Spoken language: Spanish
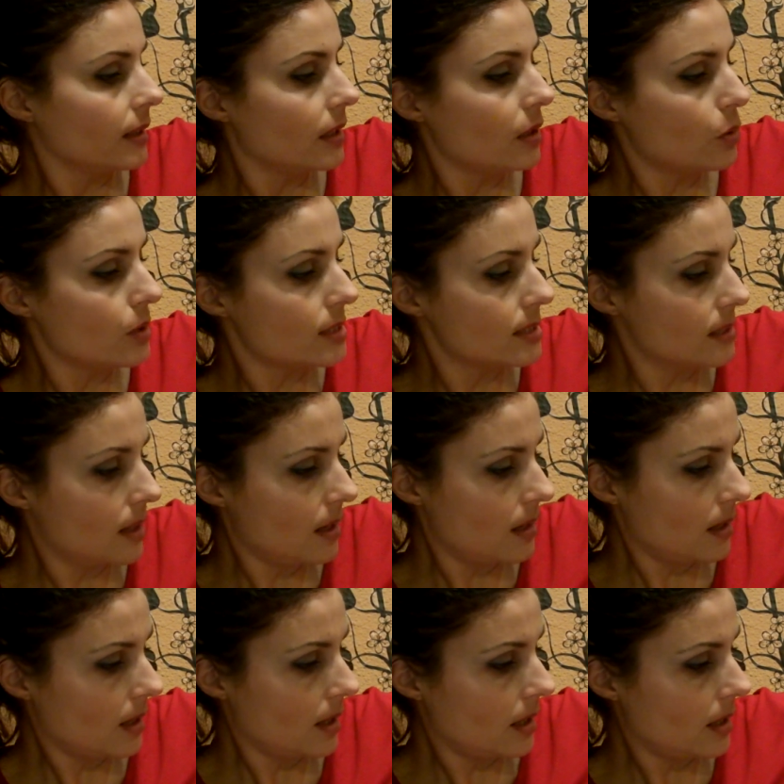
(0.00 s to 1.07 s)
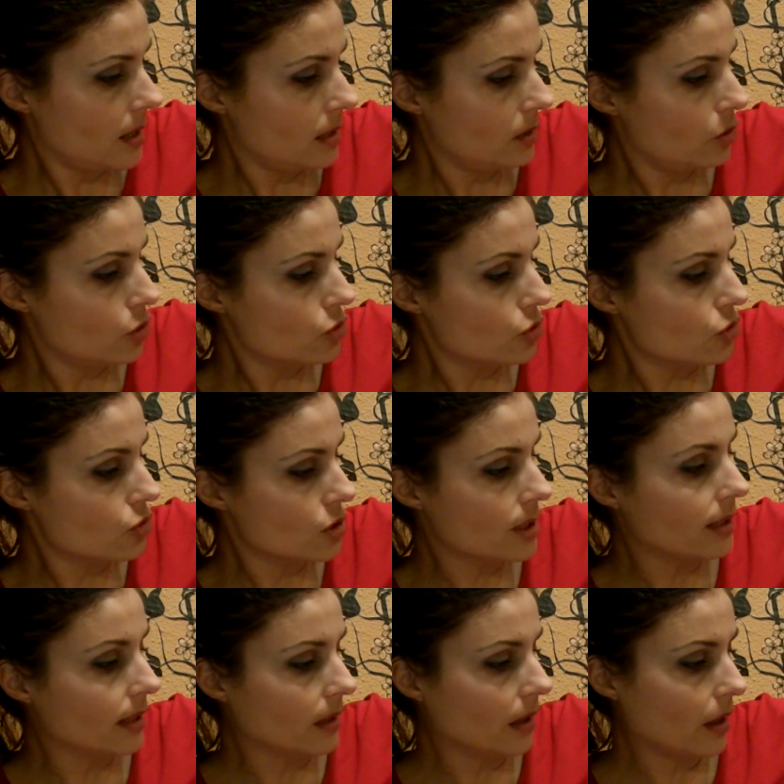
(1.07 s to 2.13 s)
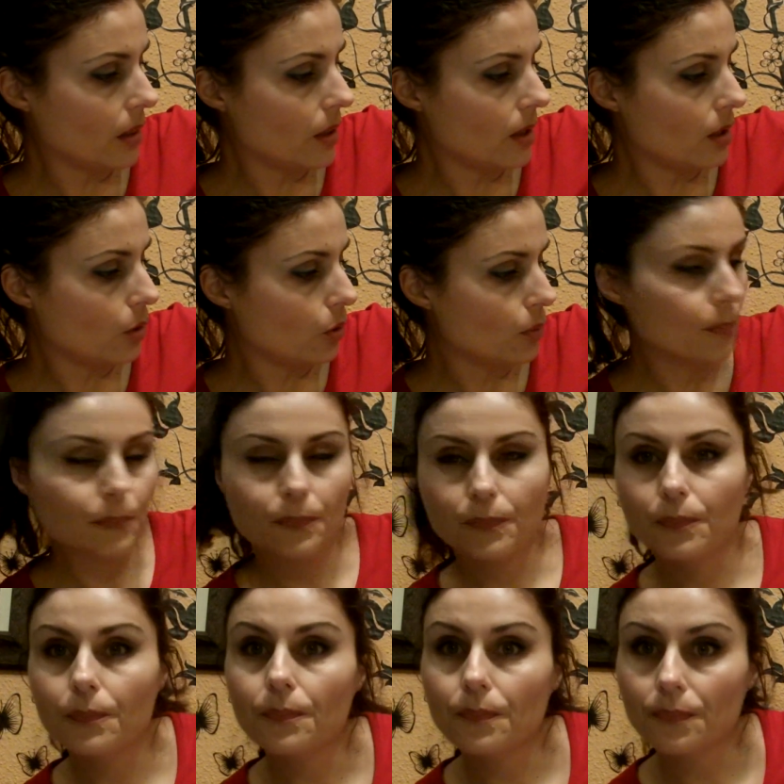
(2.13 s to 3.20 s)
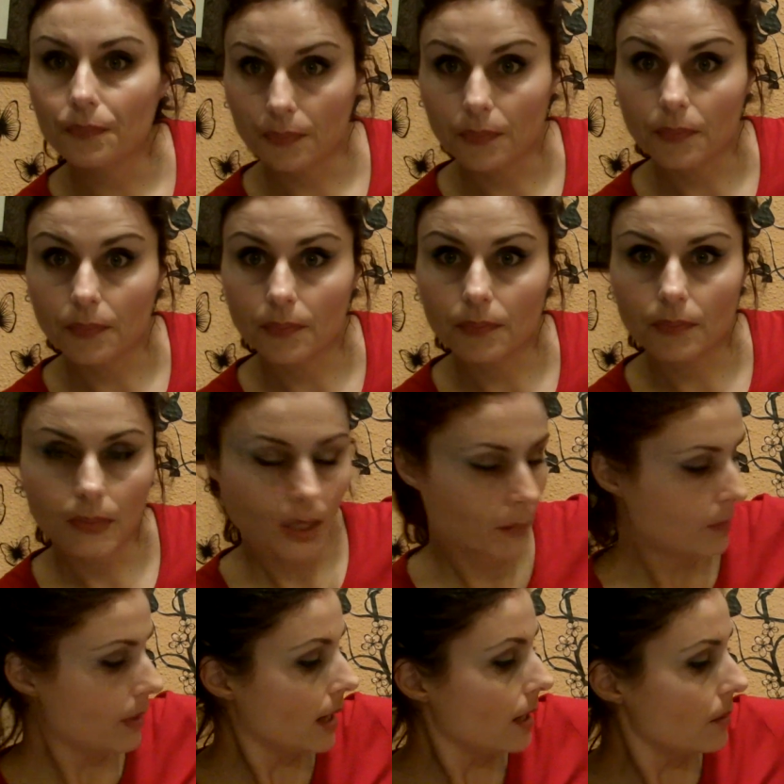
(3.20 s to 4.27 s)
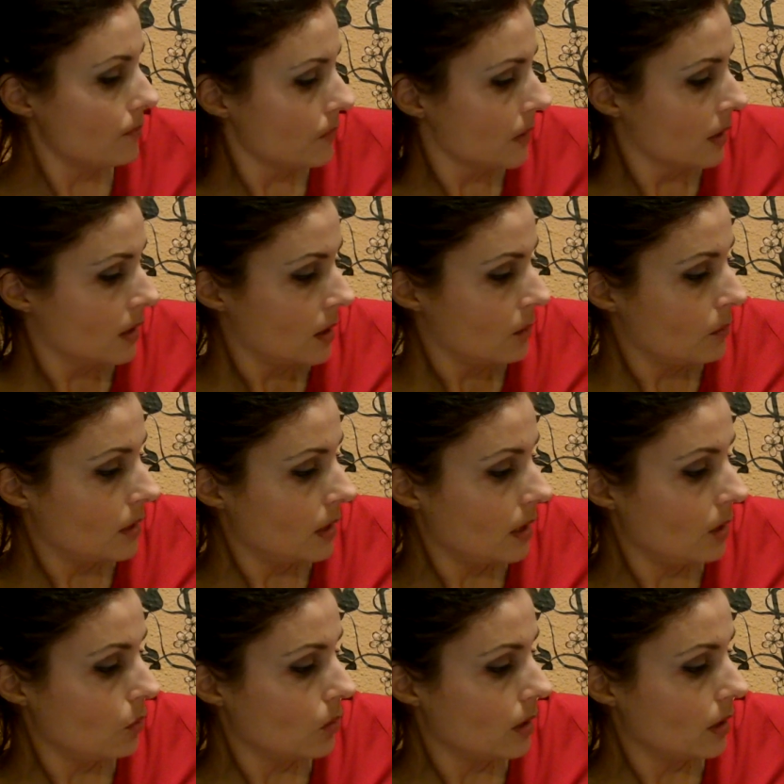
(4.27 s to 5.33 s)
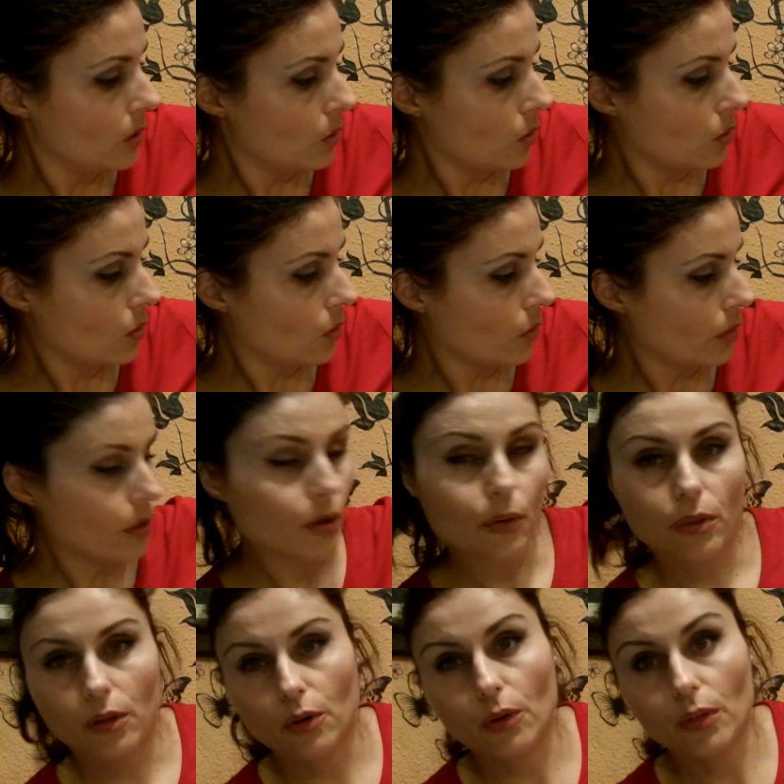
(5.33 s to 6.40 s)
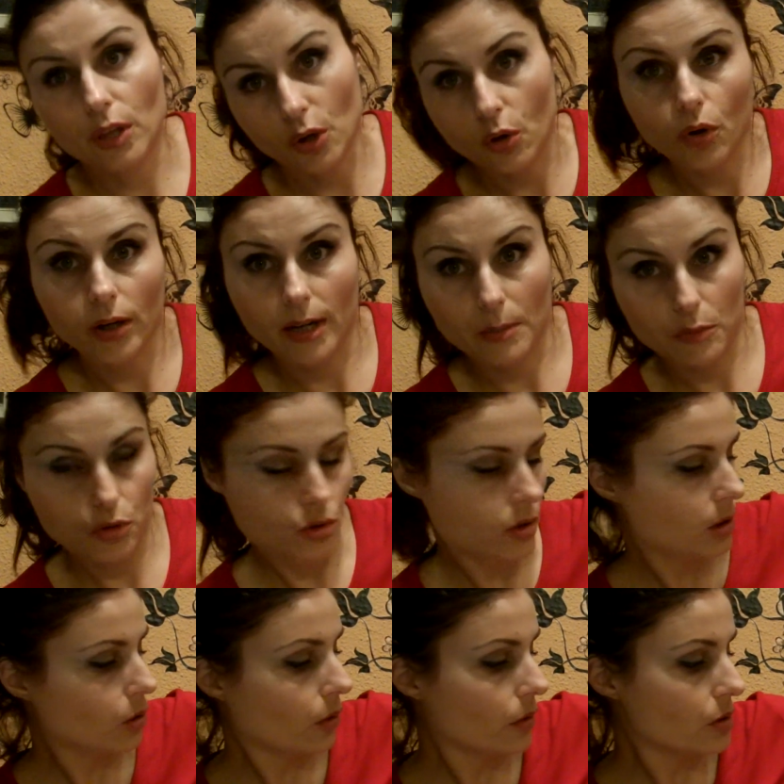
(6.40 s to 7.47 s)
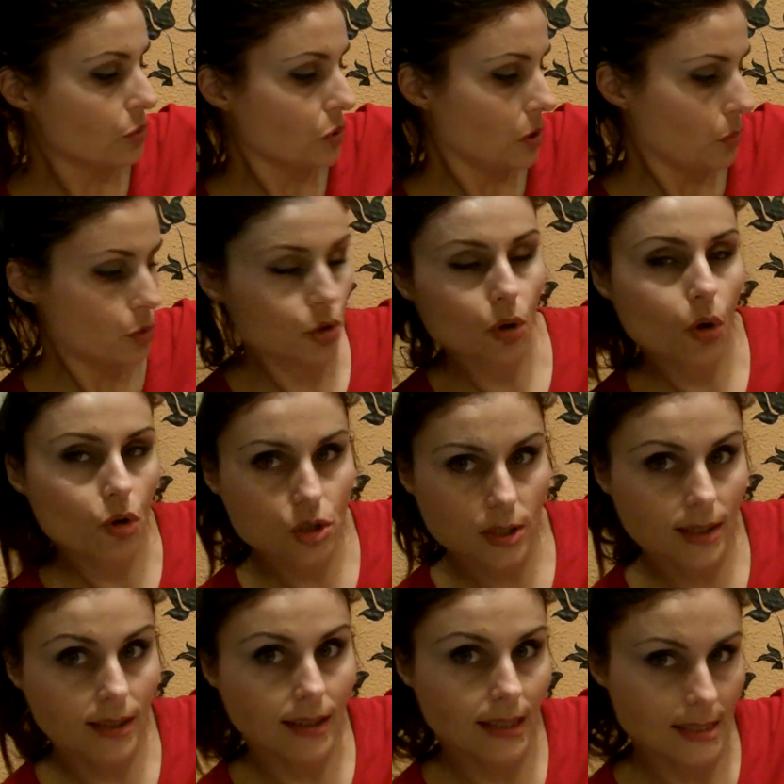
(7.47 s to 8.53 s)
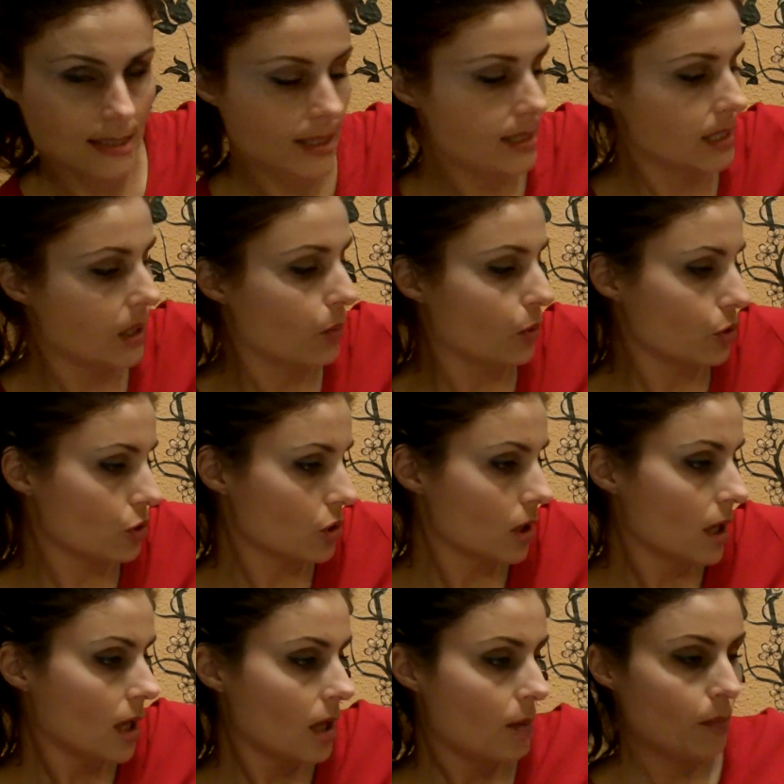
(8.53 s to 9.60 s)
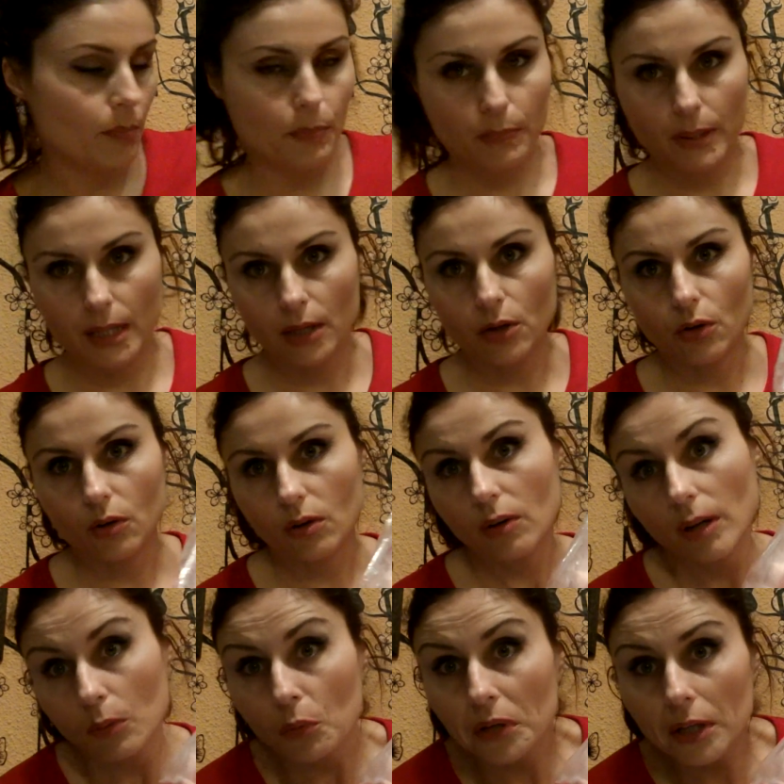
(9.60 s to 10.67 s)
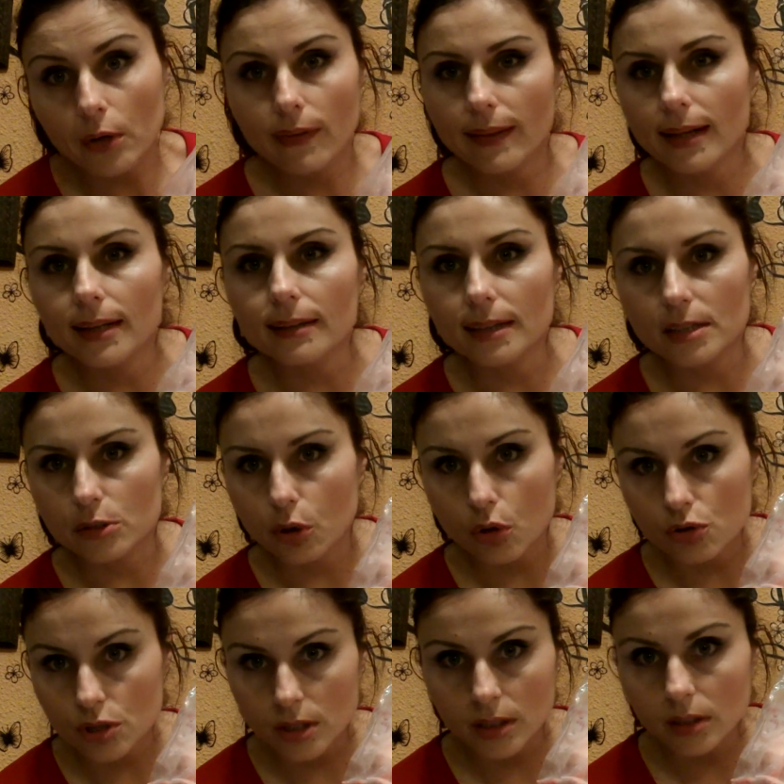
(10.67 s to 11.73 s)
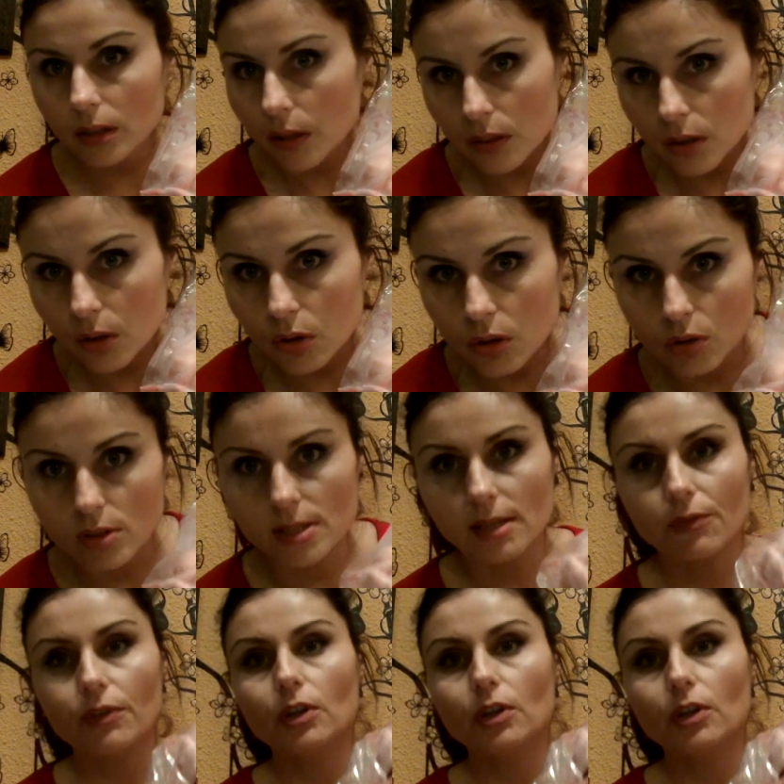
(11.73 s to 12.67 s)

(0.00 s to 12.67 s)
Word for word: el kilo está a 2,75. ¿vale? vienen un kilo con 0,05 gramos, entonces bueno, pues 2,76 euros. Pero un kilo de alitas, 2,75 creo que está